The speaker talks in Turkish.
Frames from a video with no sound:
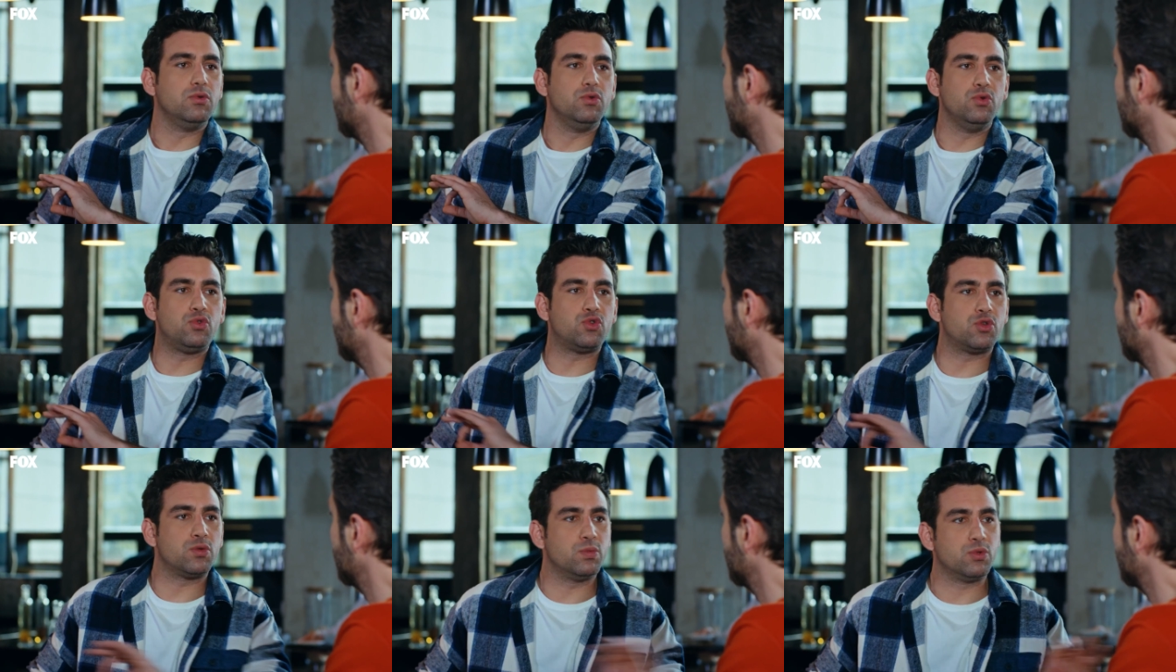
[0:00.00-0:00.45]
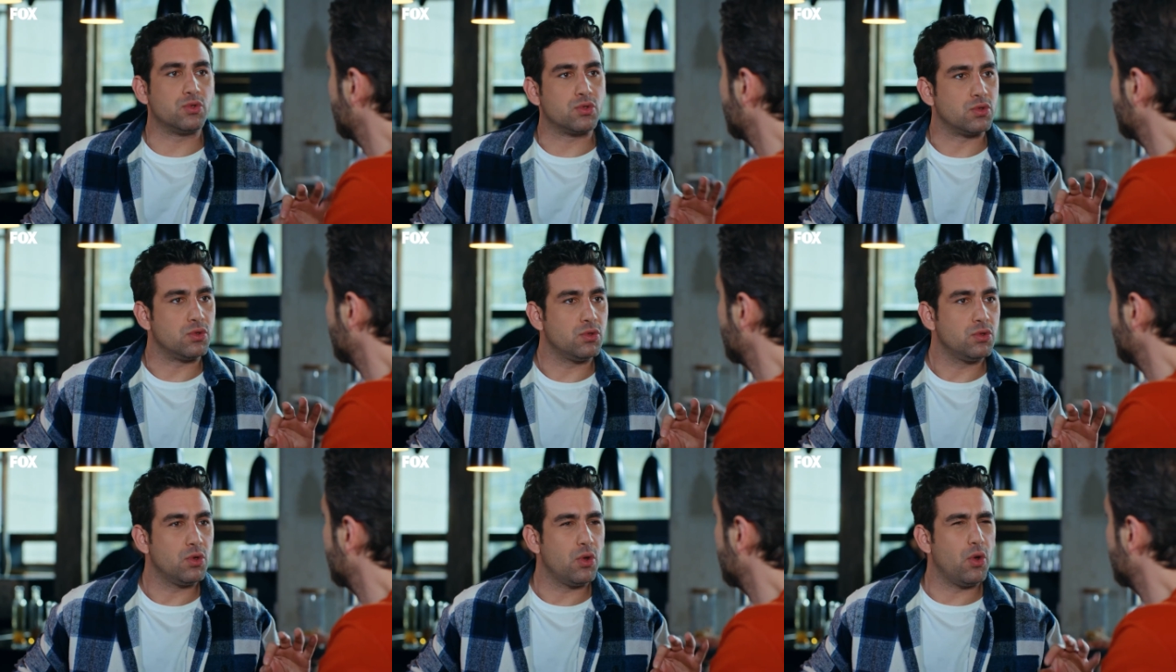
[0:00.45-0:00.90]

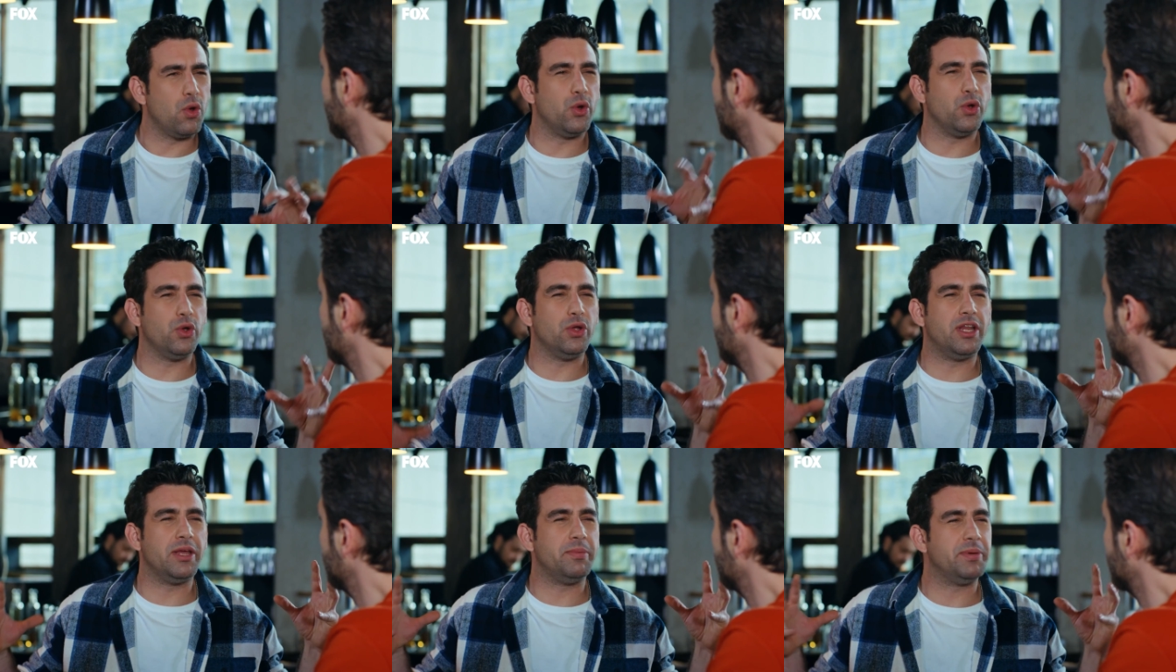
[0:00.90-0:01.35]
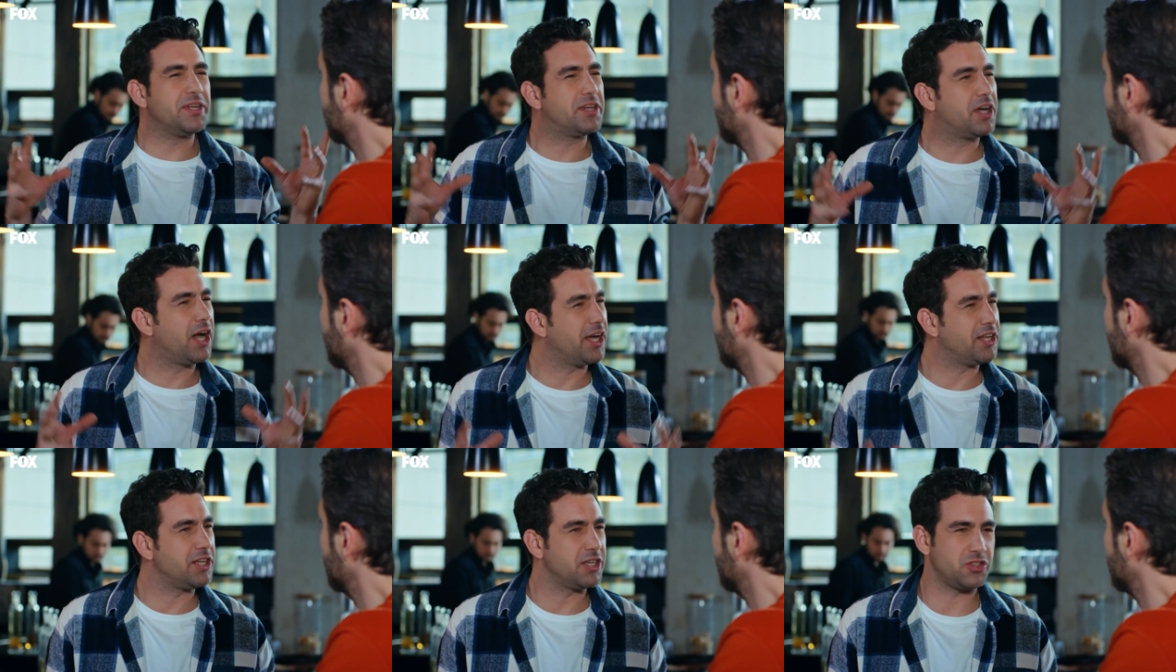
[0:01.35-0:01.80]
Üçümüzü öyle bir
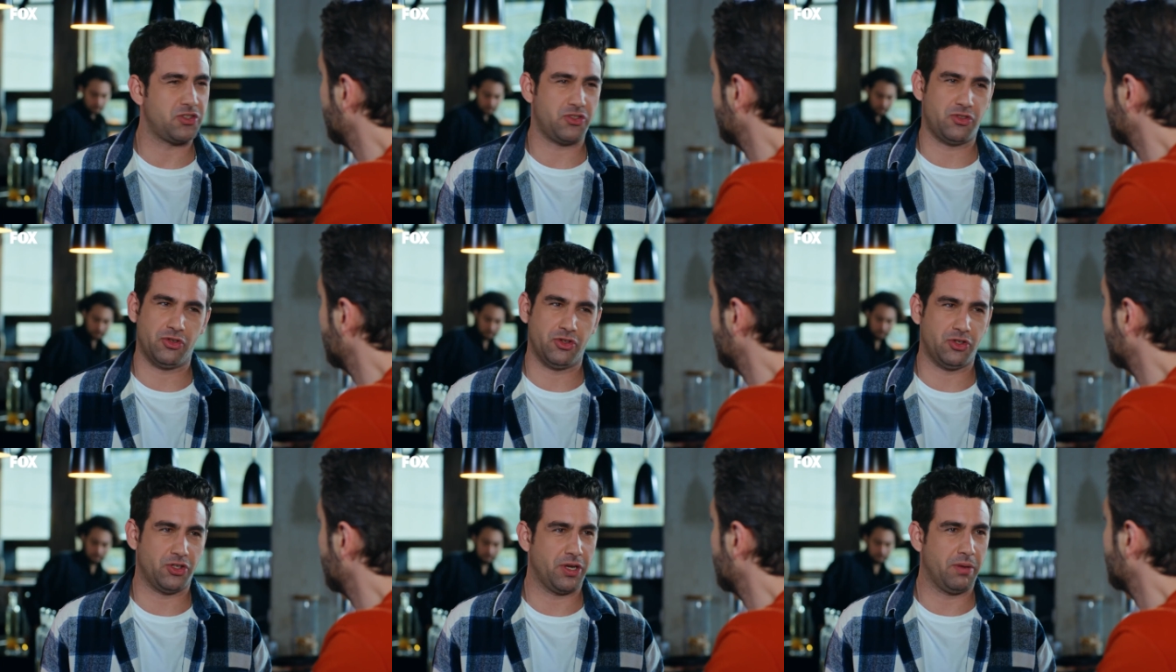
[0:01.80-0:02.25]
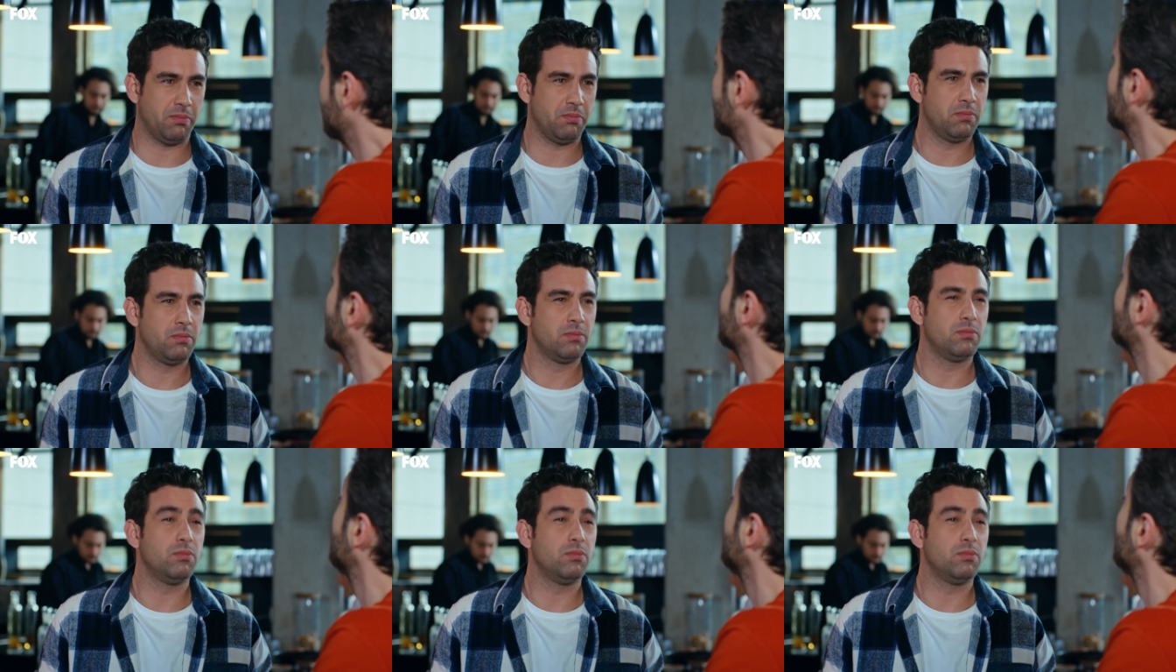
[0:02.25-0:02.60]
kaynaştıracağım.